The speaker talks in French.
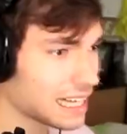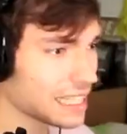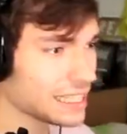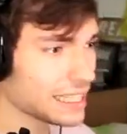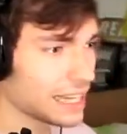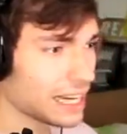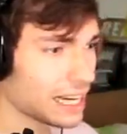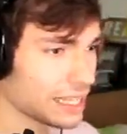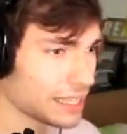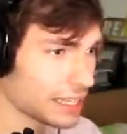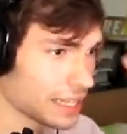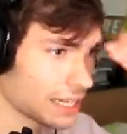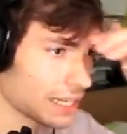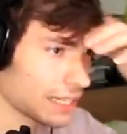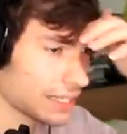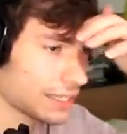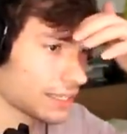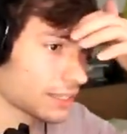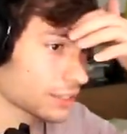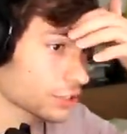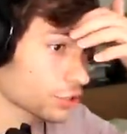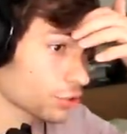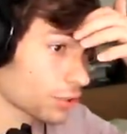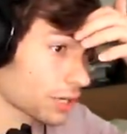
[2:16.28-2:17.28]
Aïe, aïe,
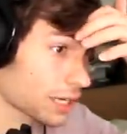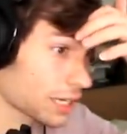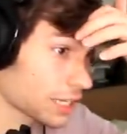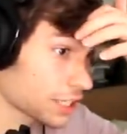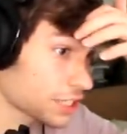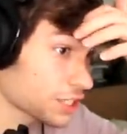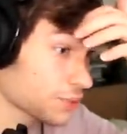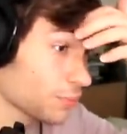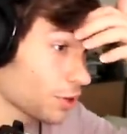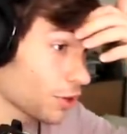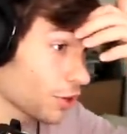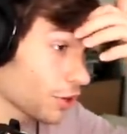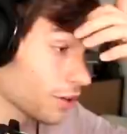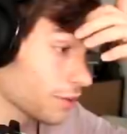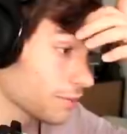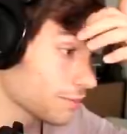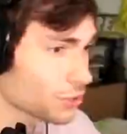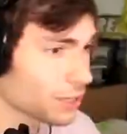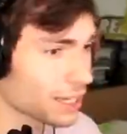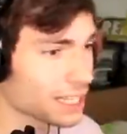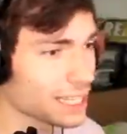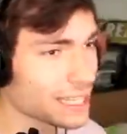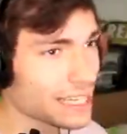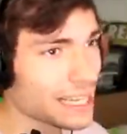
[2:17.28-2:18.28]
aïe. Je crois que là, je suis mort. Hein. Je
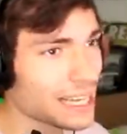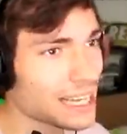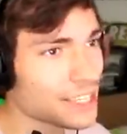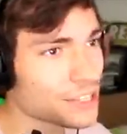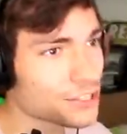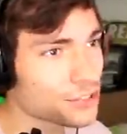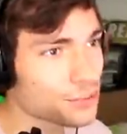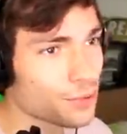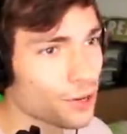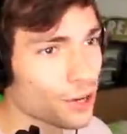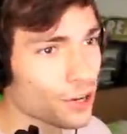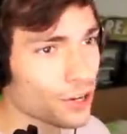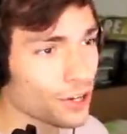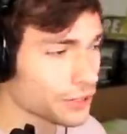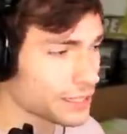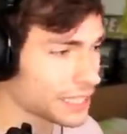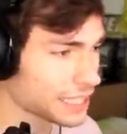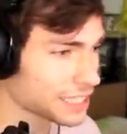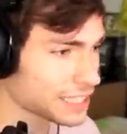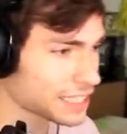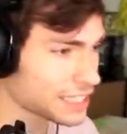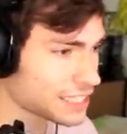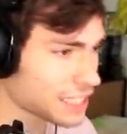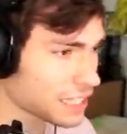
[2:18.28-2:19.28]
crois que les gars, là, je suis mort. Le
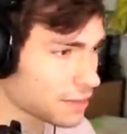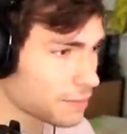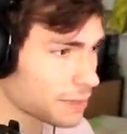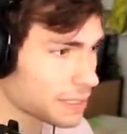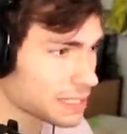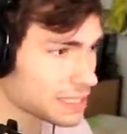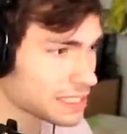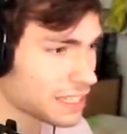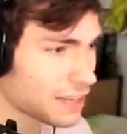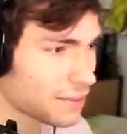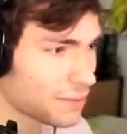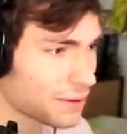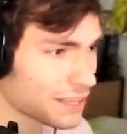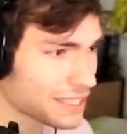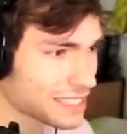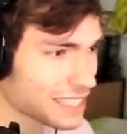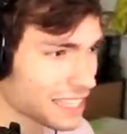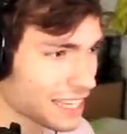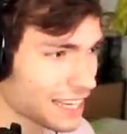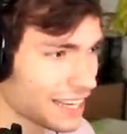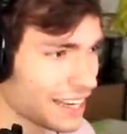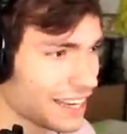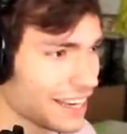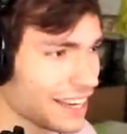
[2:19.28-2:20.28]
cache-cache avec Baldi n'a pas,
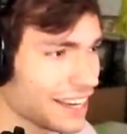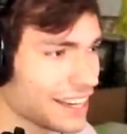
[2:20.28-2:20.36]
très...